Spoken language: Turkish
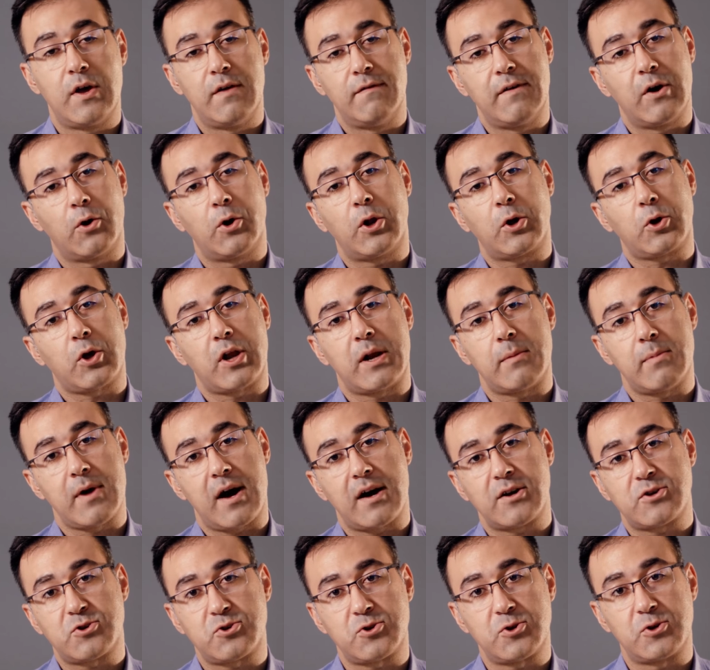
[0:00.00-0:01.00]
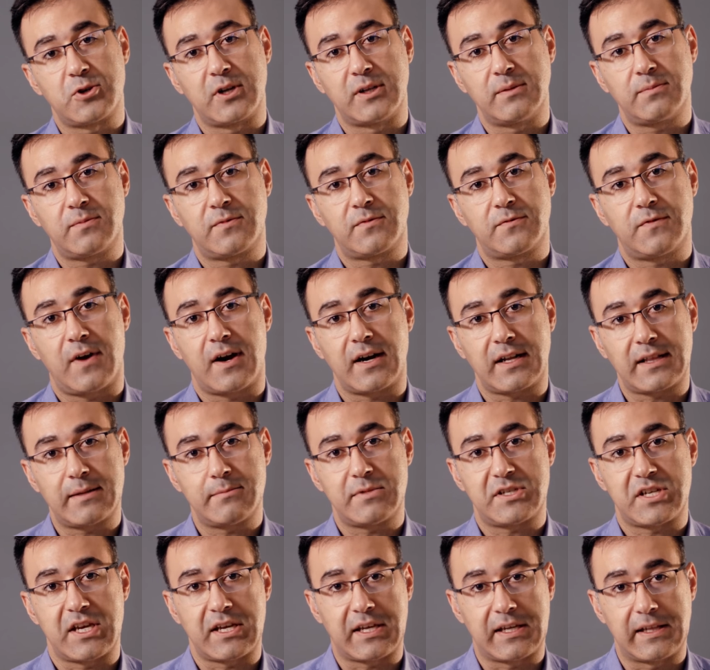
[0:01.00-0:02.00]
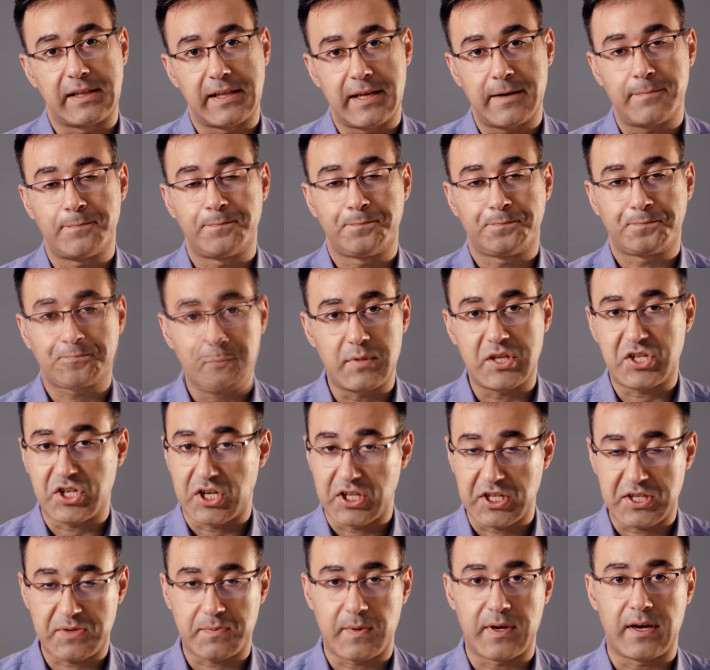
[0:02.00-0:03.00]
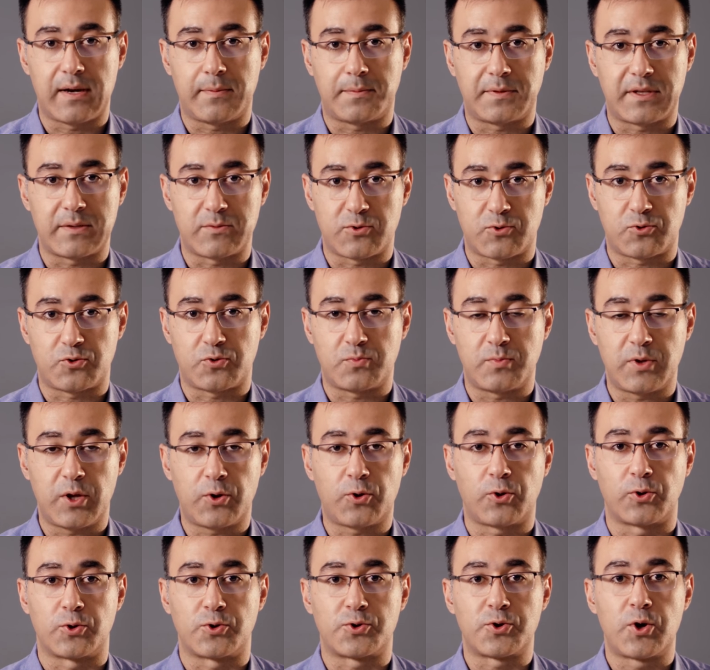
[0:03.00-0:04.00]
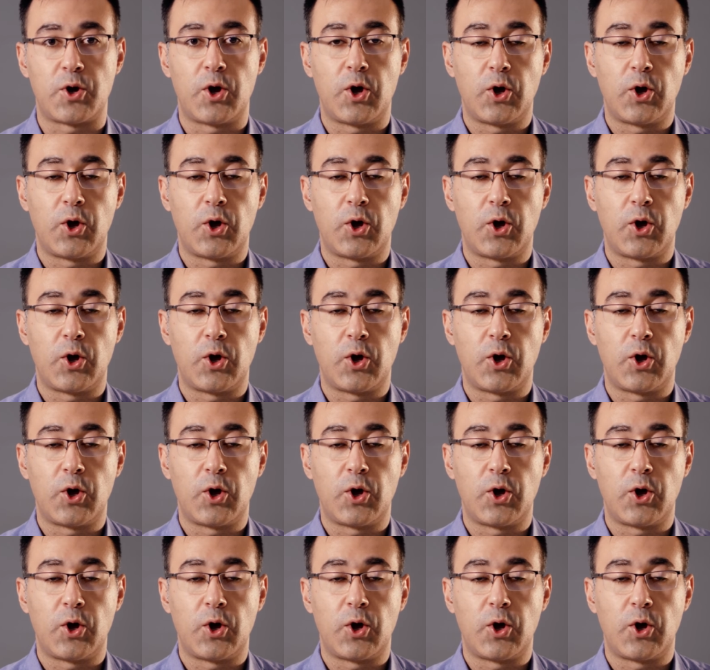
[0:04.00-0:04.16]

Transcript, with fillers: ve ona göre bir aksiyon alıp farklı bir şekilde e, bir çalışma yaptığımız durumlar olur.